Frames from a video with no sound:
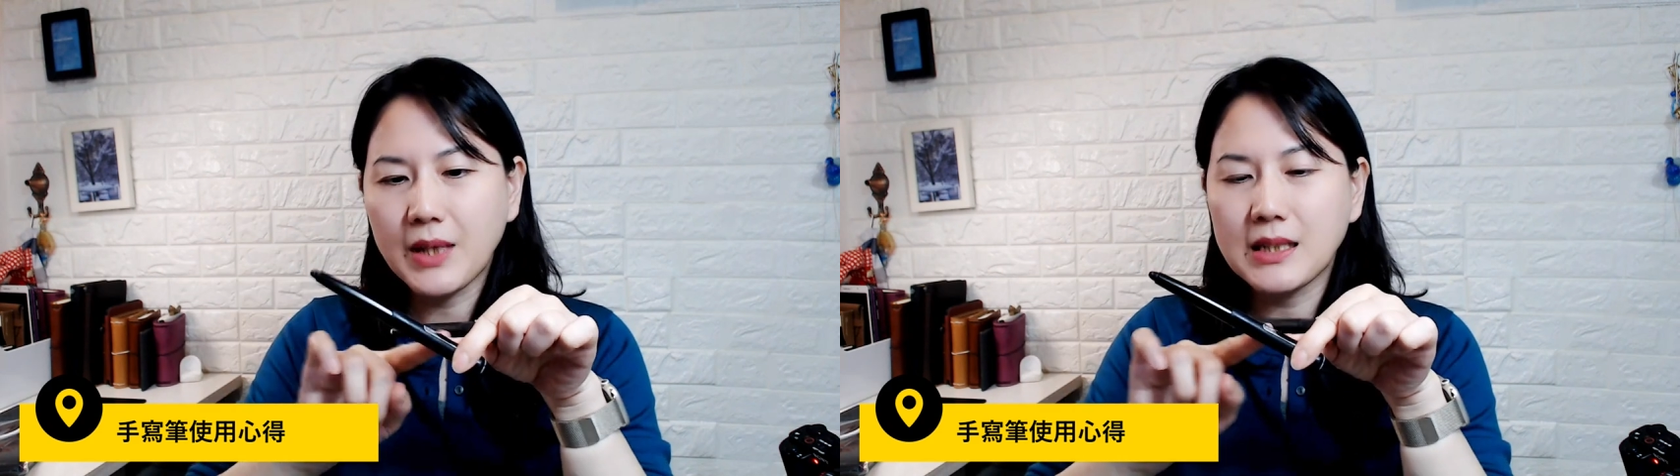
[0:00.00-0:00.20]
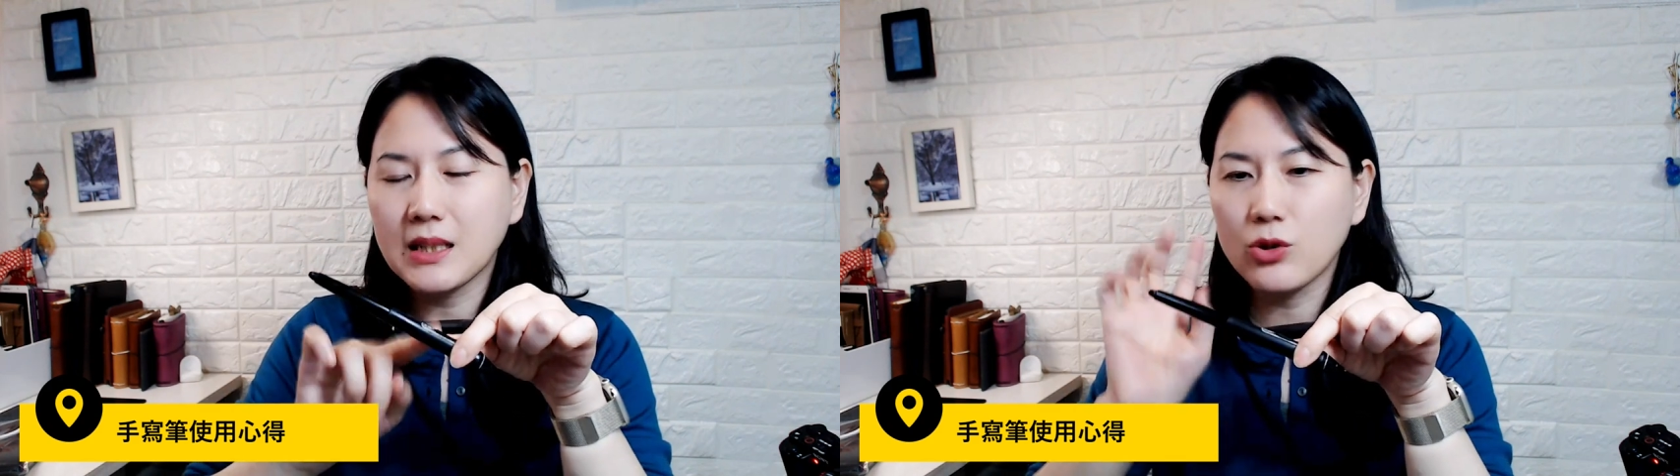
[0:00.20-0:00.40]

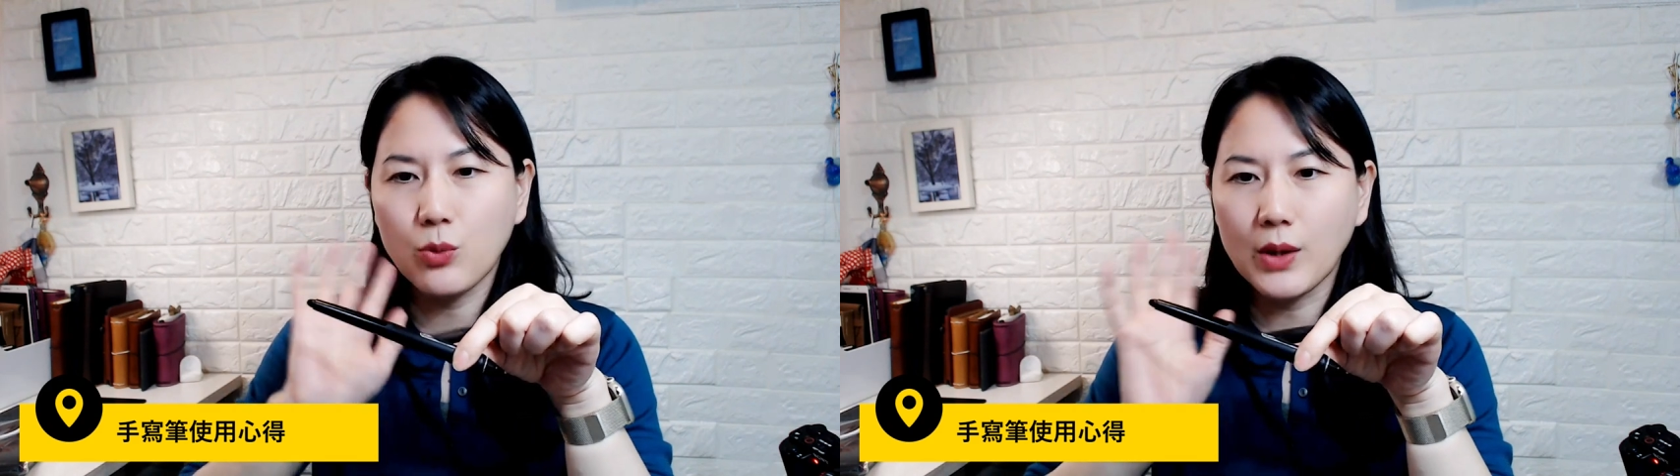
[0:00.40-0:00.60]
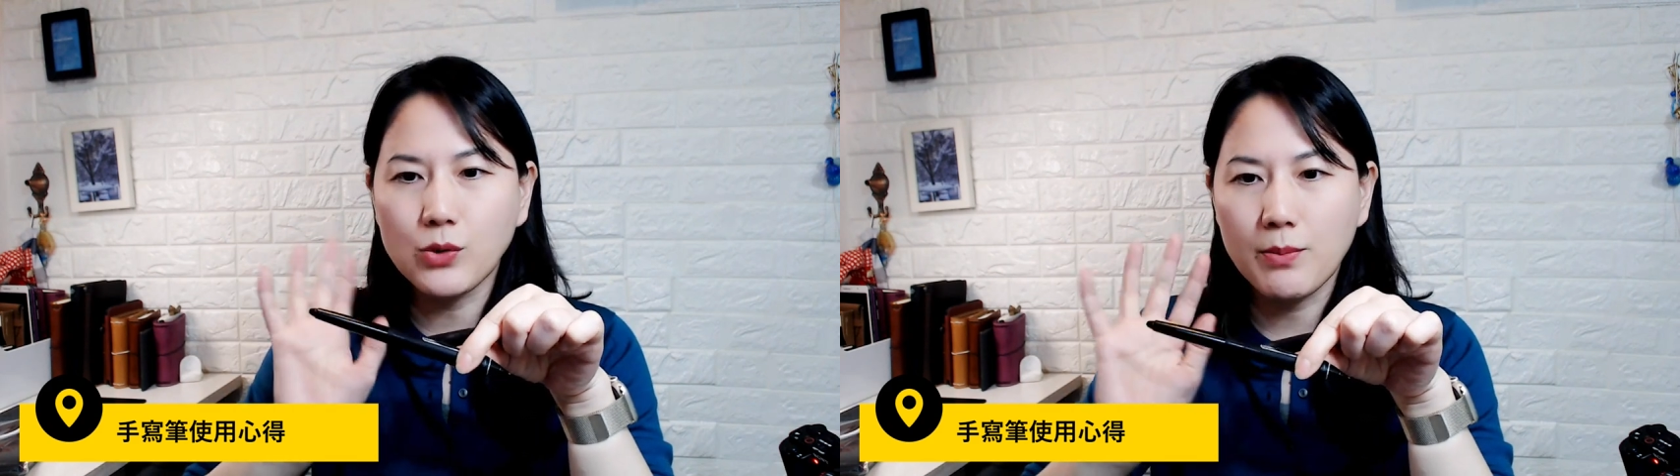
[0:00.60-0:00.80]
它这个就
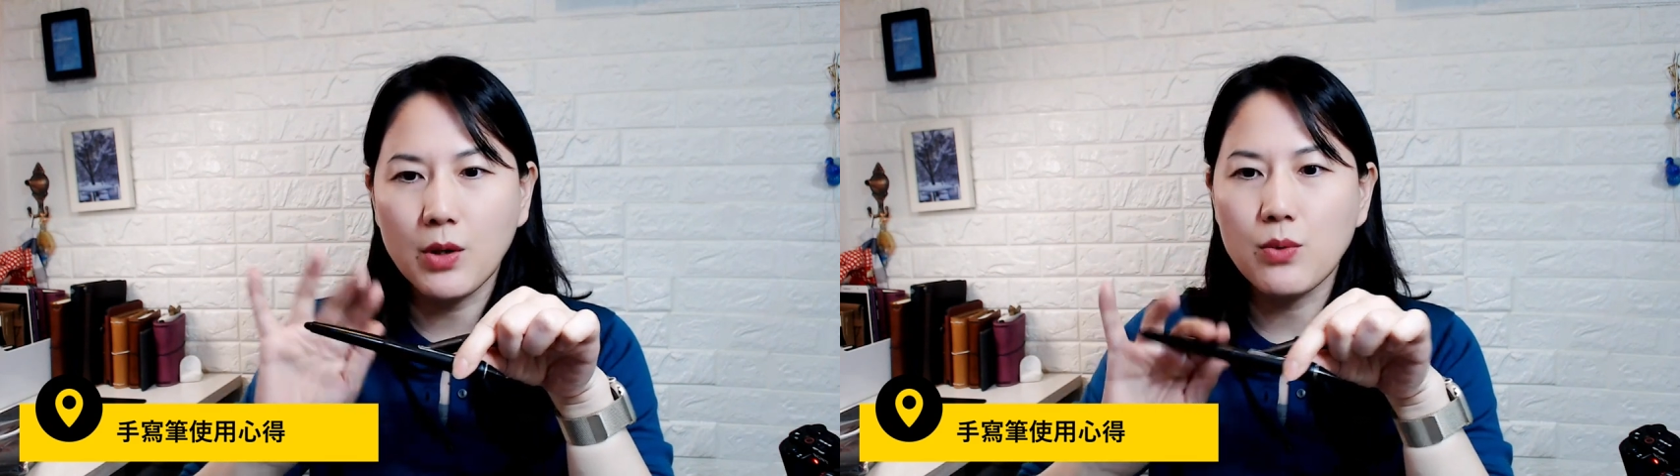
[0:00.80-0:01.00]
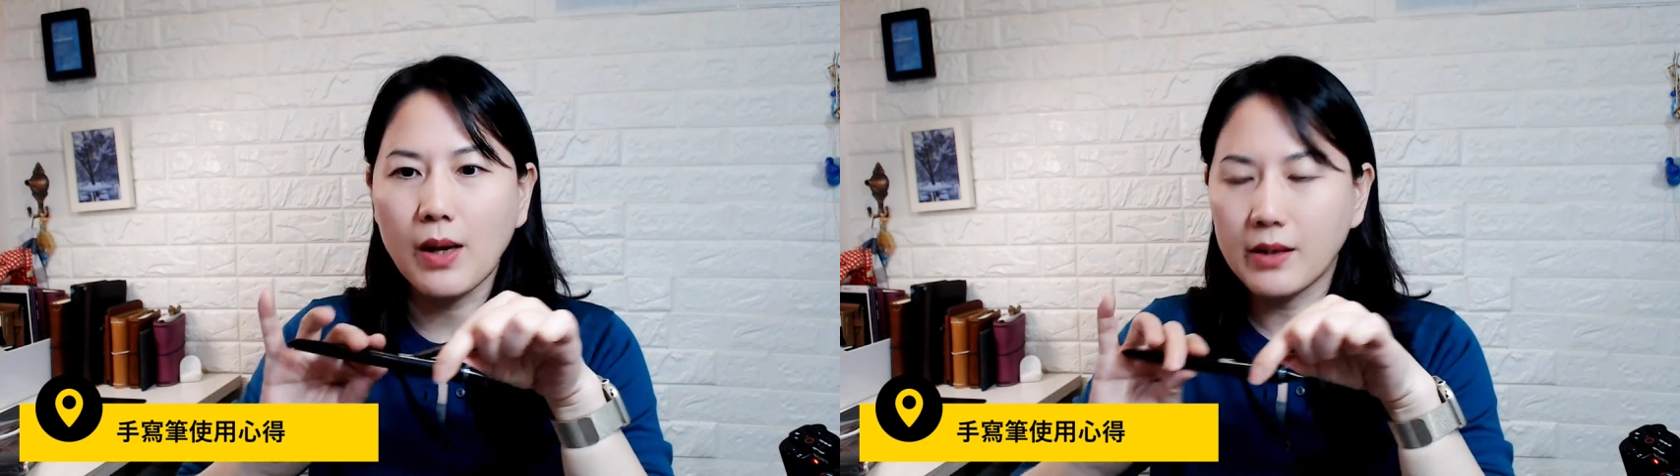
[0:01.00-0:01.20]
完全没
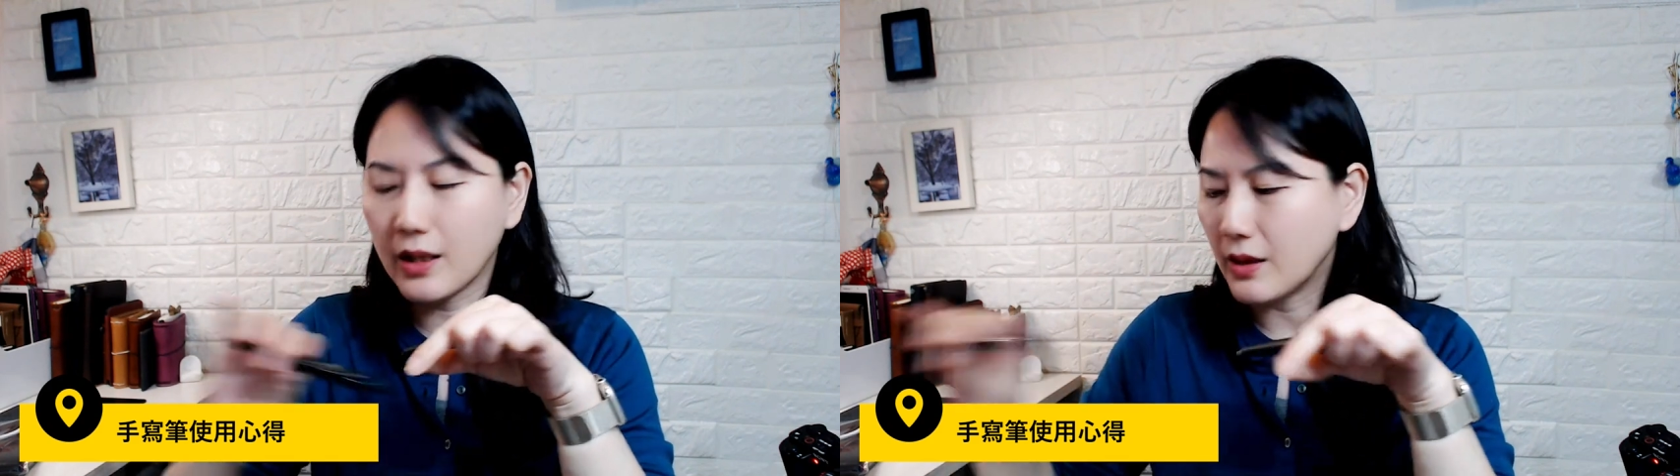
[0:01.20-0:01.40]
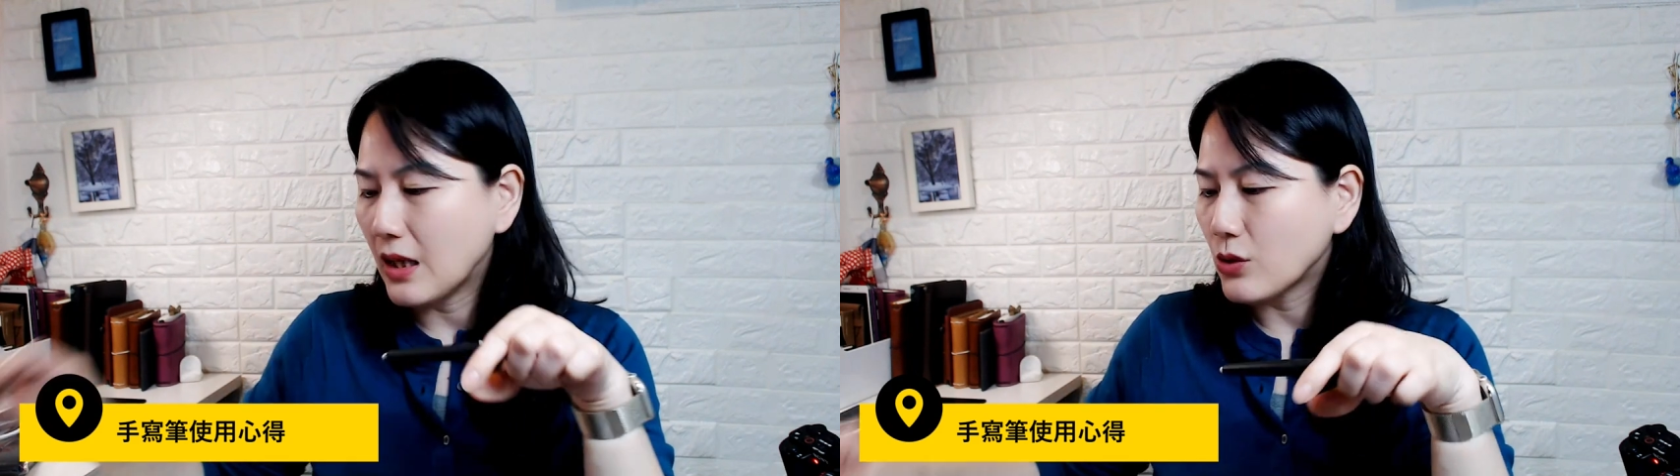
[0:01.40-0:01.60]
有软垫，